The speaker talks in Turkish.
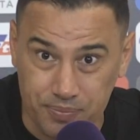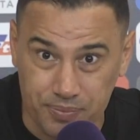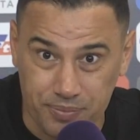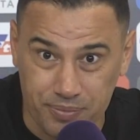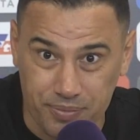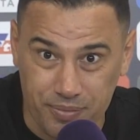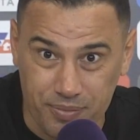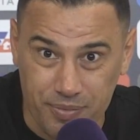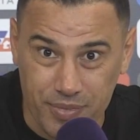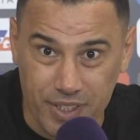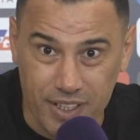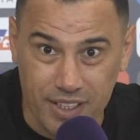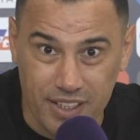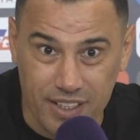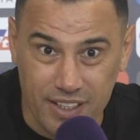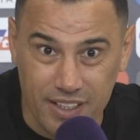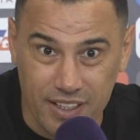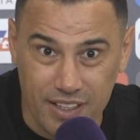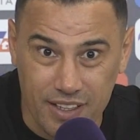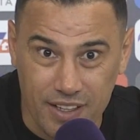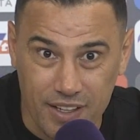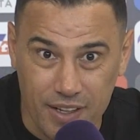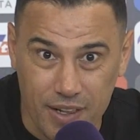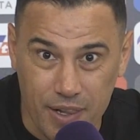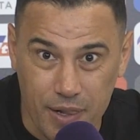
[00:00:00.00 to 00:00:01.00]
Başka
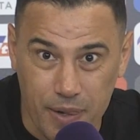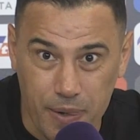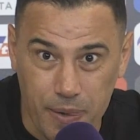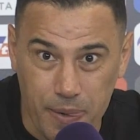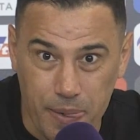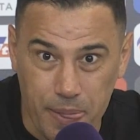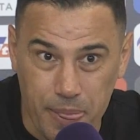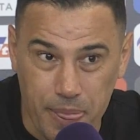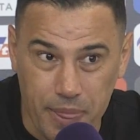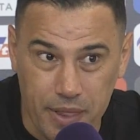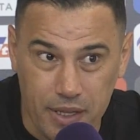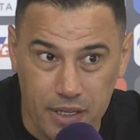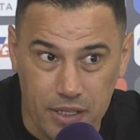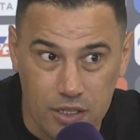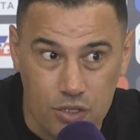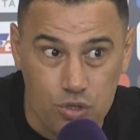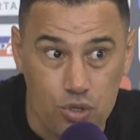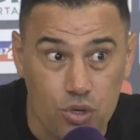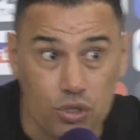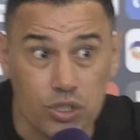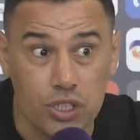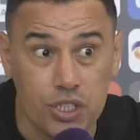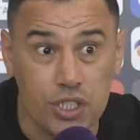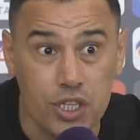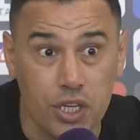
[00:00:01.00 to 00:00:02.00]
soru var mı?
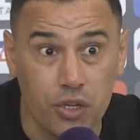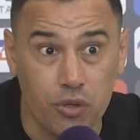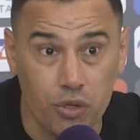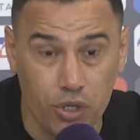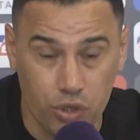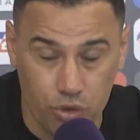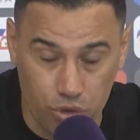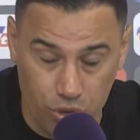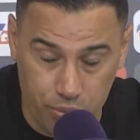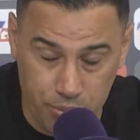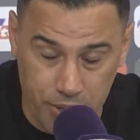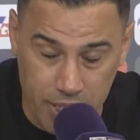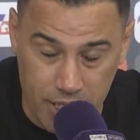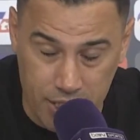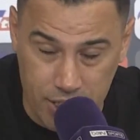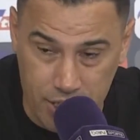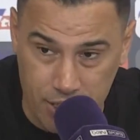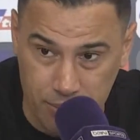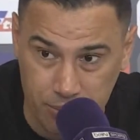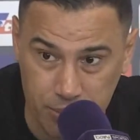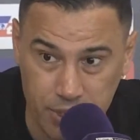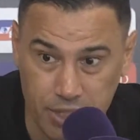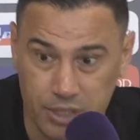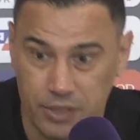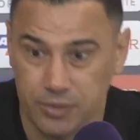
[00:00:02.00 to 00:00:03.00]
Çok teşekkür ediyorum. İyi
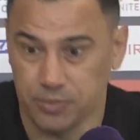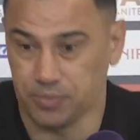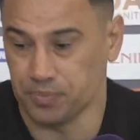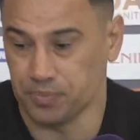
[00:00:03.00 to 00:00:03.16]
akşamlar.